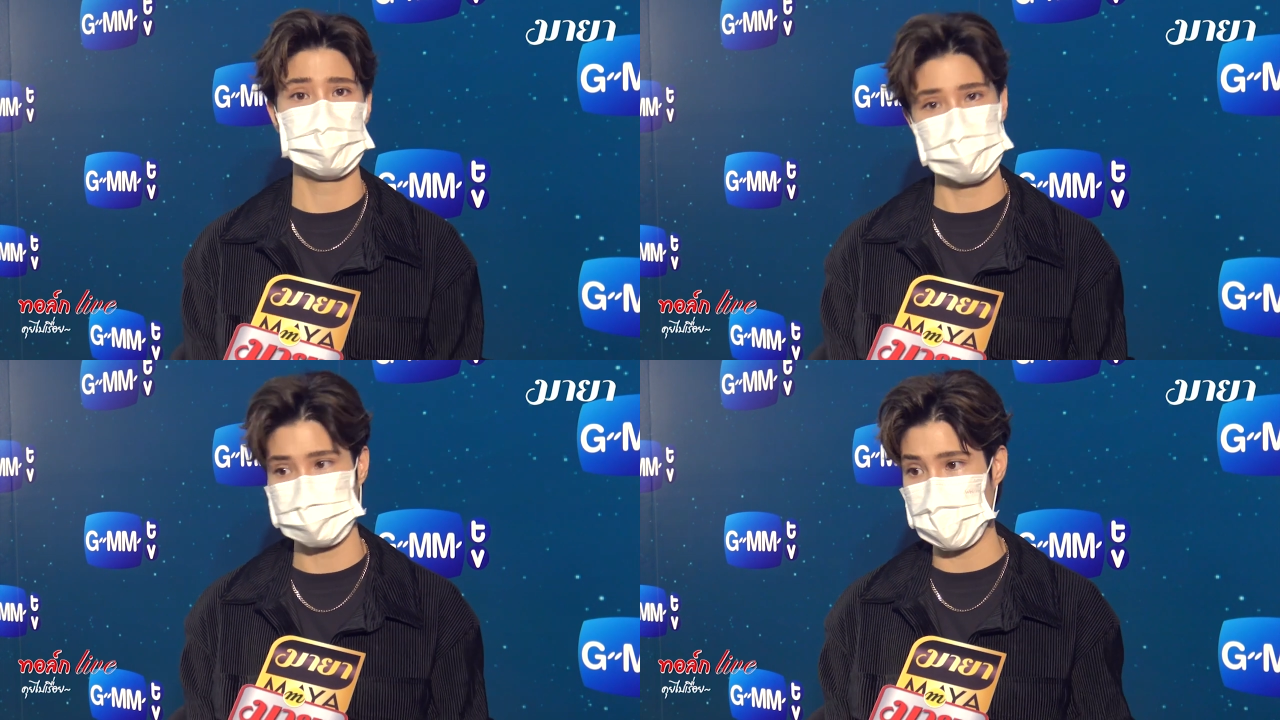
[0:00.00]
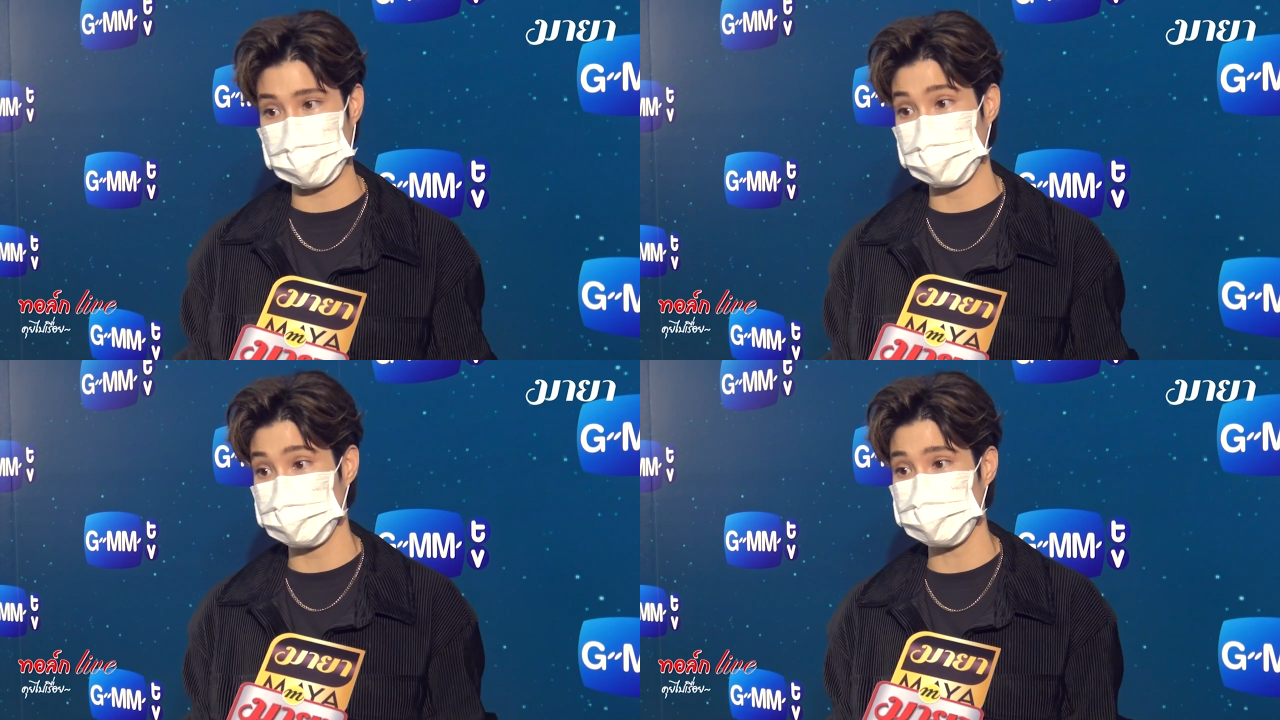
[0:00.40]
เราเป็นแฟ
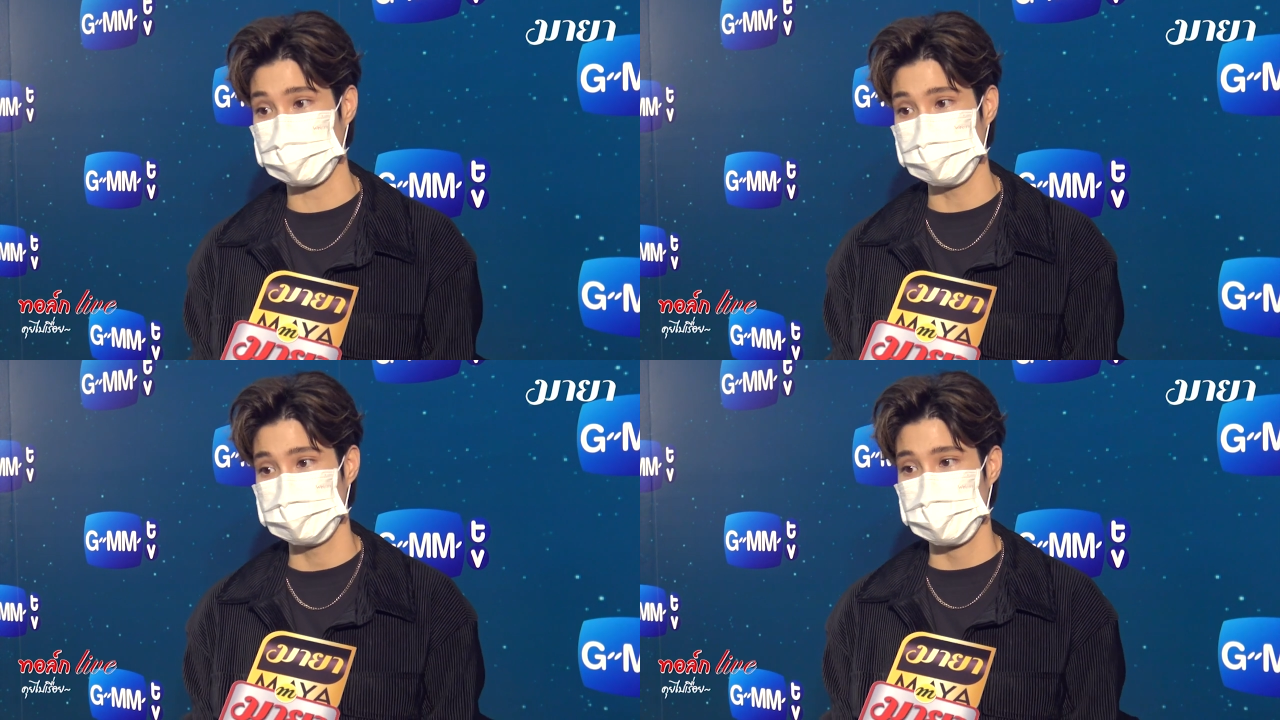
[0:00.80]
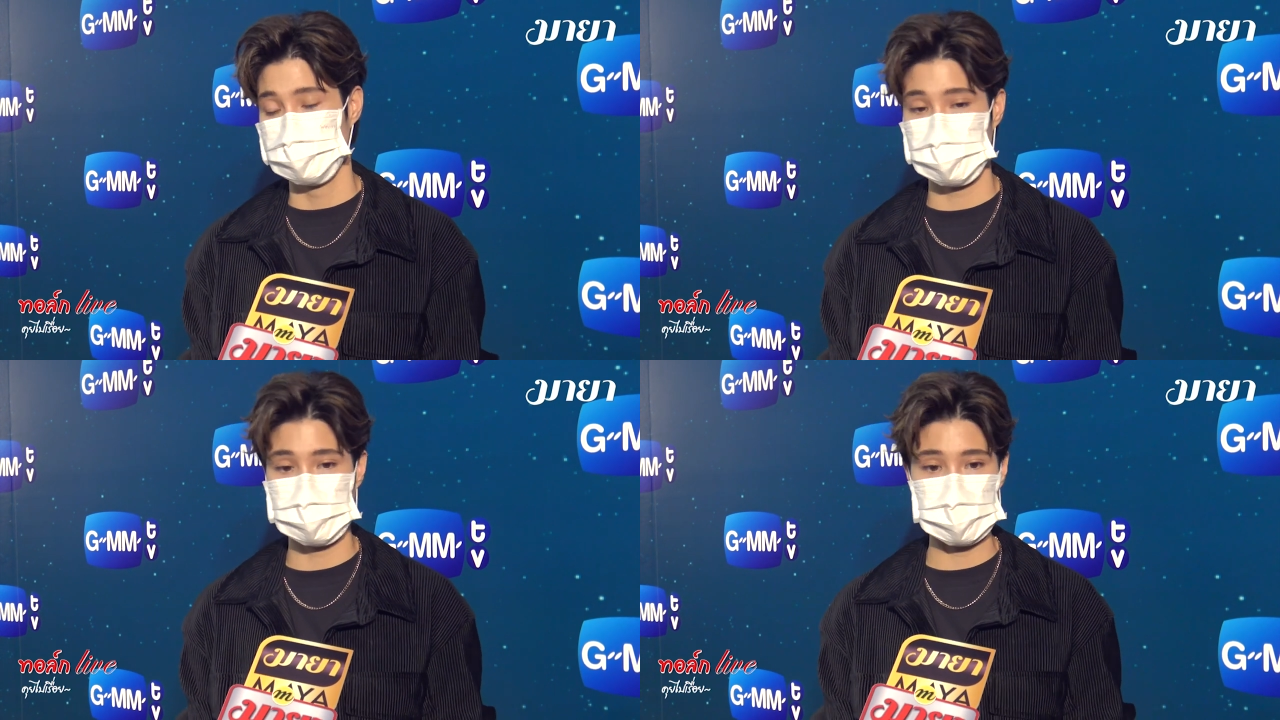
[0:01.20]
นกันแล้วจบ
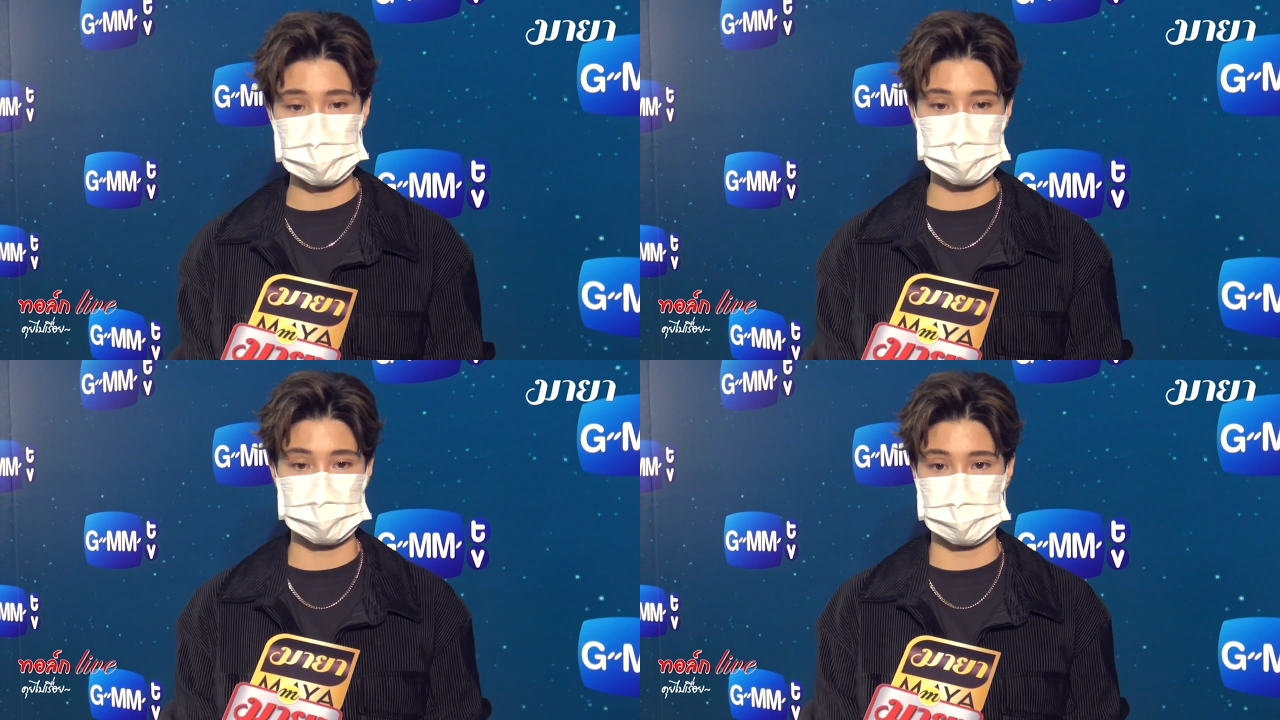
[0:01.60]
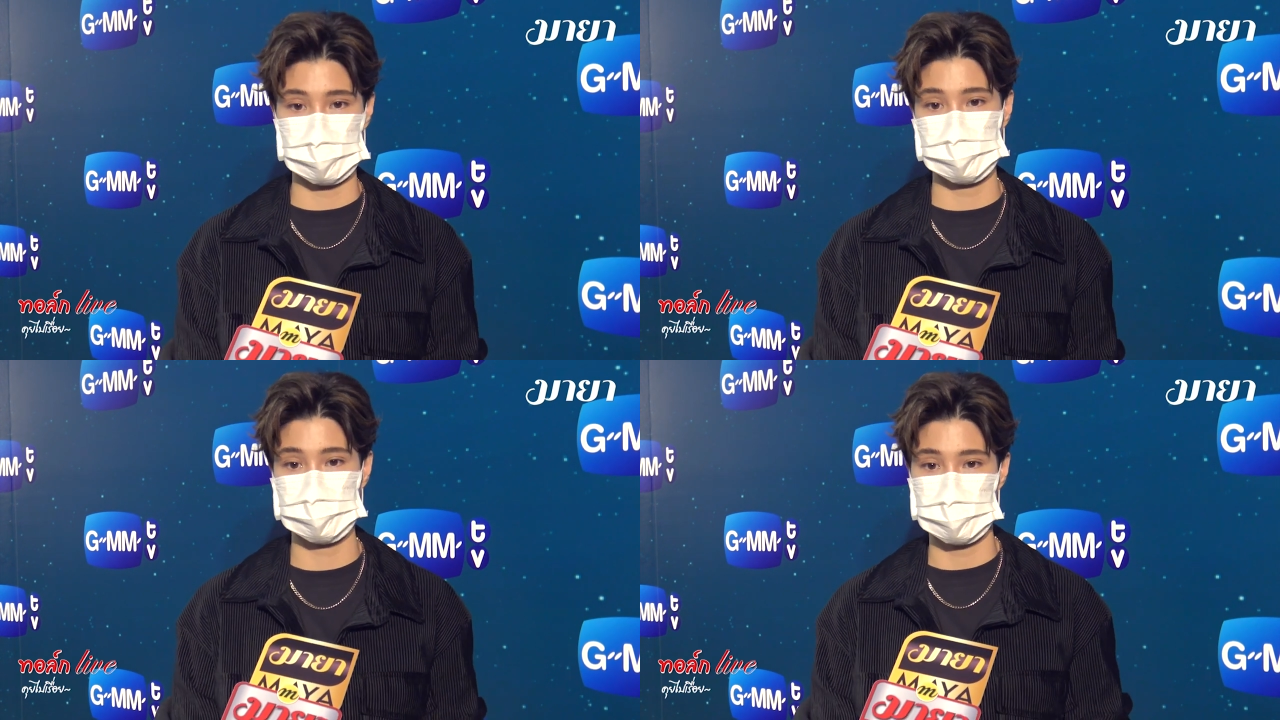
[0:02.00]
มันมีเรื่องของ